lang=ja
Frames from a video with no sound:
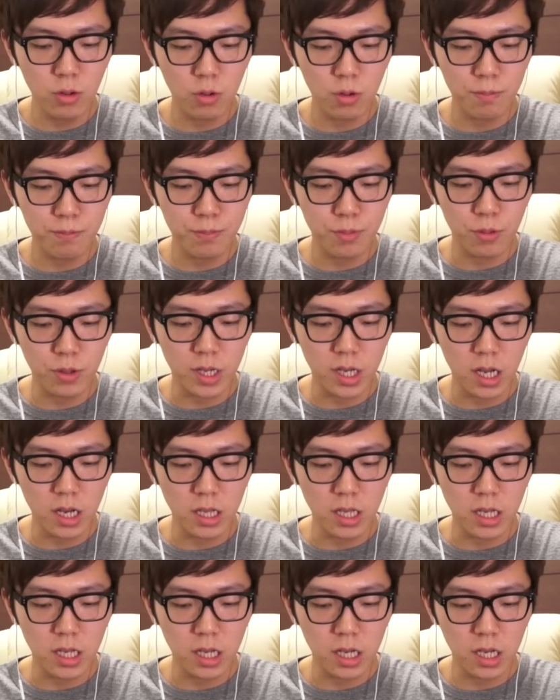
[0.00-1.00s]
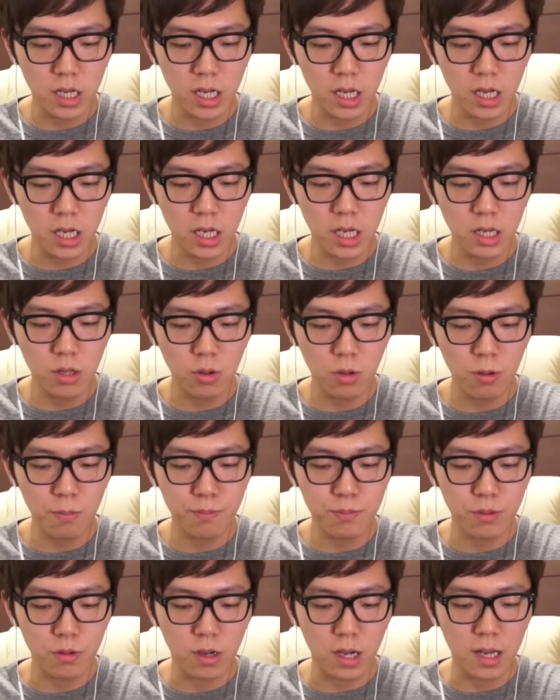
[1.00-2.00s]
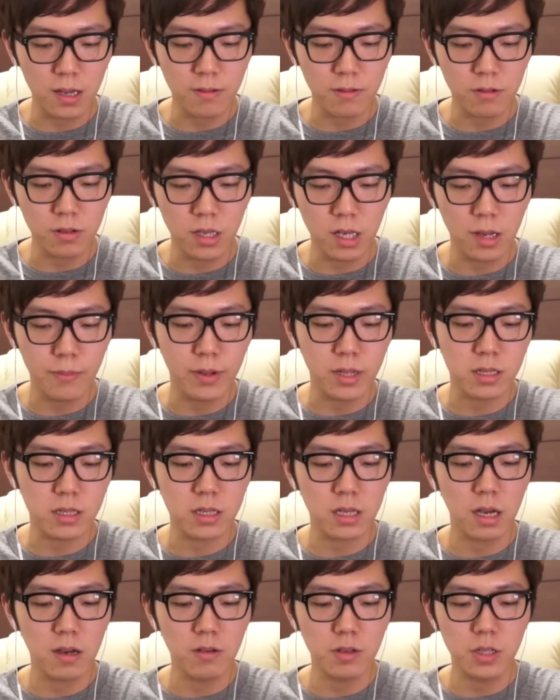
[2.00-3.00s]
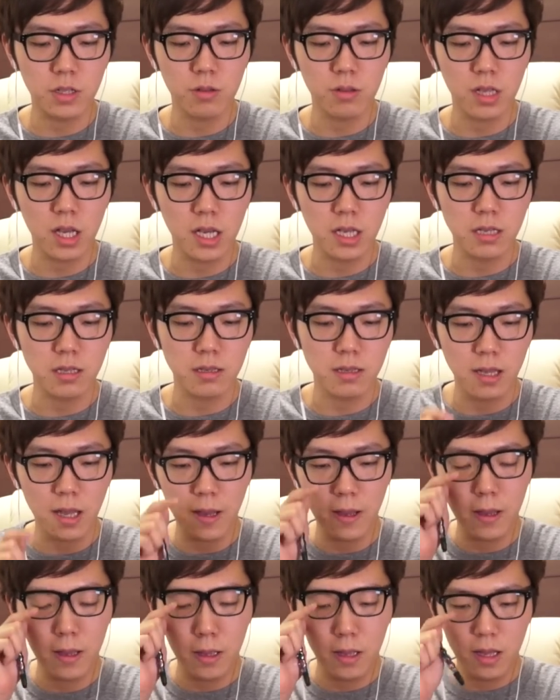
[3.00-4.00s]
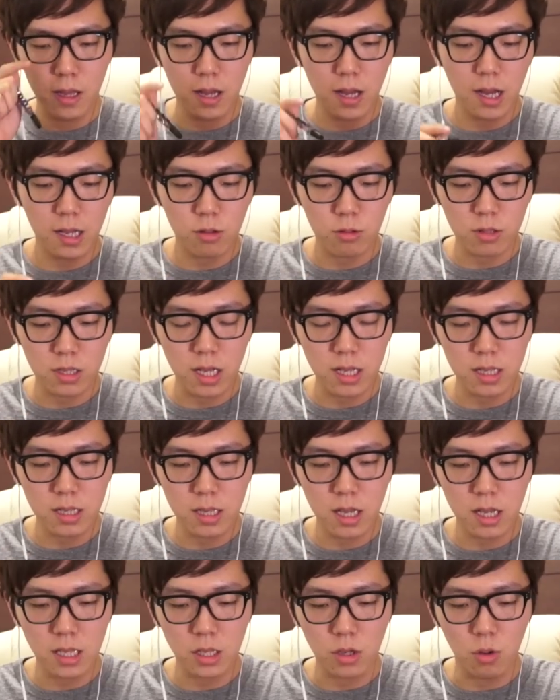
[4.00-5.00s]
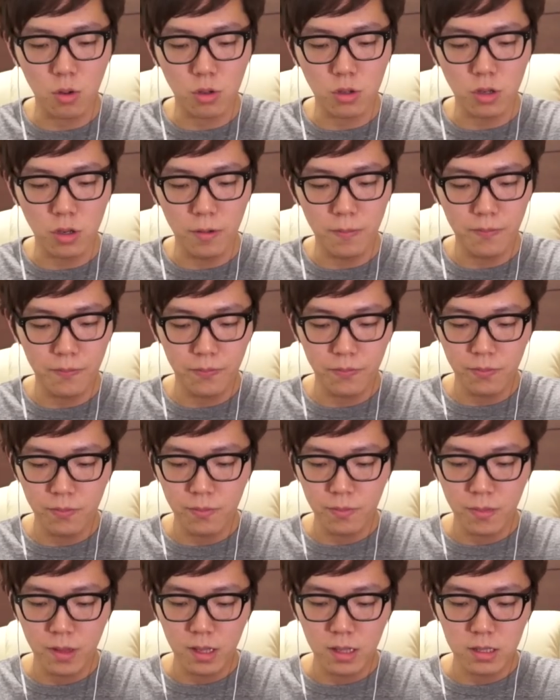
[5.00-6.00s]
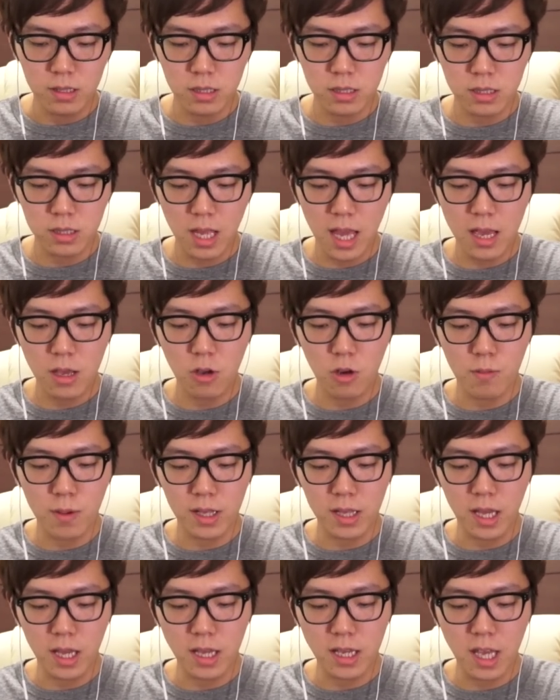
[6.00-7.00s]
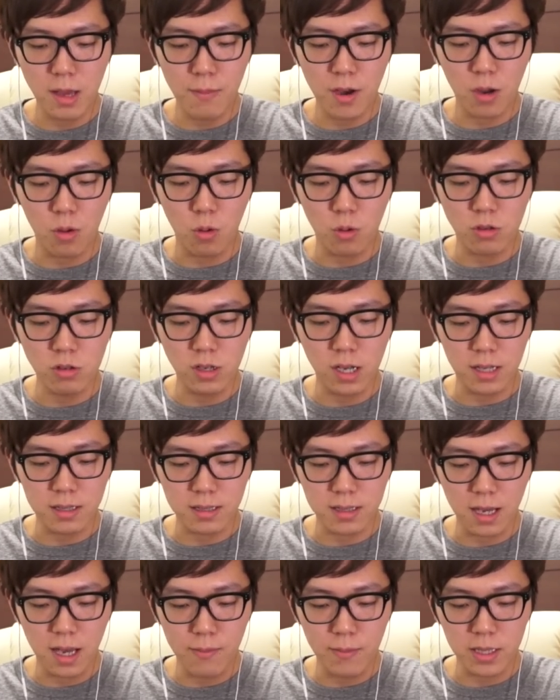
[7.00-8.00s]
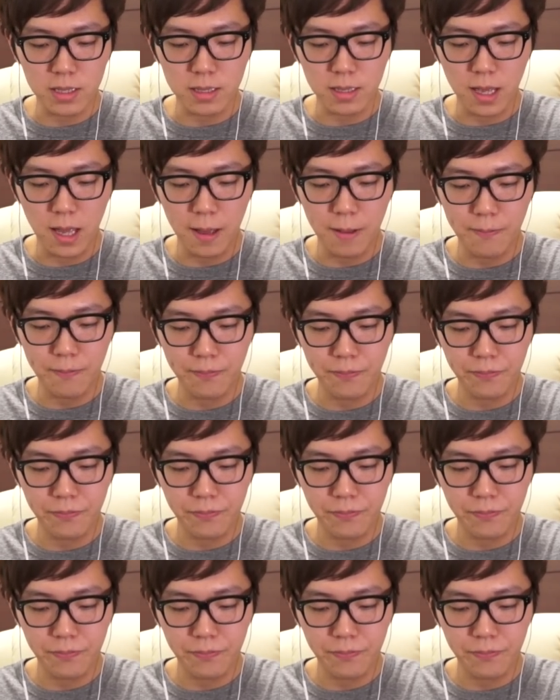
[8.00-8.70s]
ドロップを光に、火ドロップを回復に、まあ、使う必要ないですね。あとさんターンで悟空、最後までいけば悟空が使えますね。